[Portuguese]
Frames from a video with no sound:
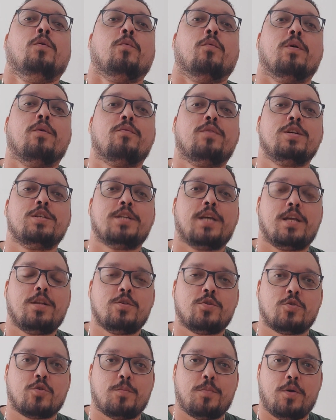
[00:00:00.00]
O Evangelho
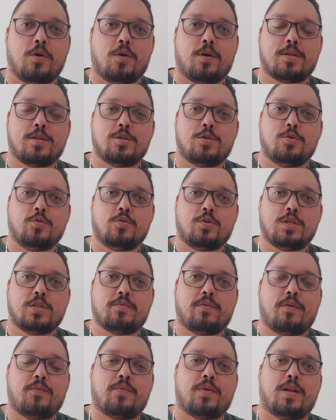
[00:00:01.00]
sobre Rodas de hoje
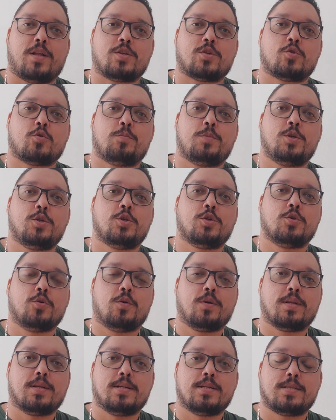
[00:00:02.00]
vai falar sobre
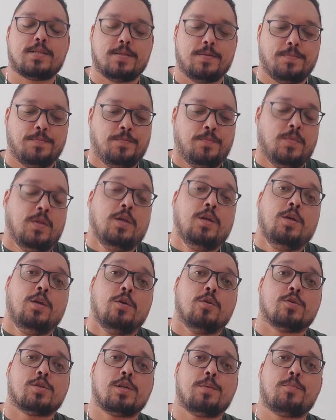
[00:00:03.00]
Jonas.
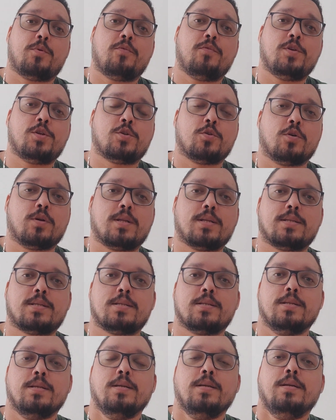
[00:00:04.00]
Eu sempre ouvi
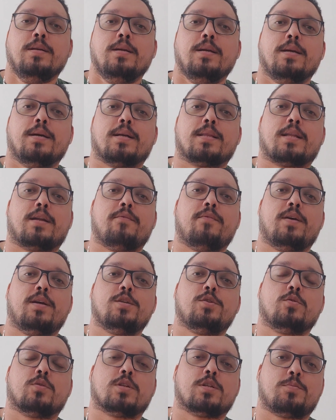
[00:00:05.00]
Jonas através
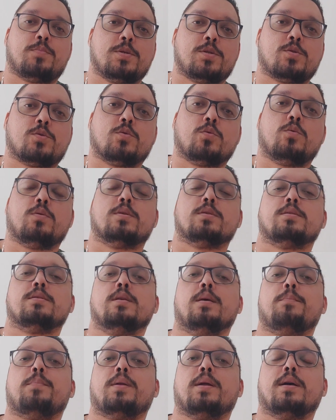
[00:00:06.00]
de outras pessoas,
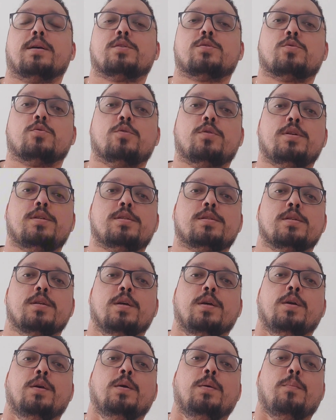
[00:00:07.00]
né, pregações,
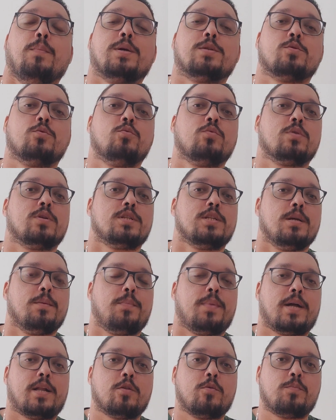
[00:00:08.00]
mas eu nunca tinha
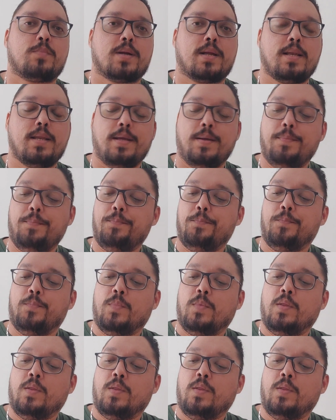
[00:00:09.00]
parado para ler.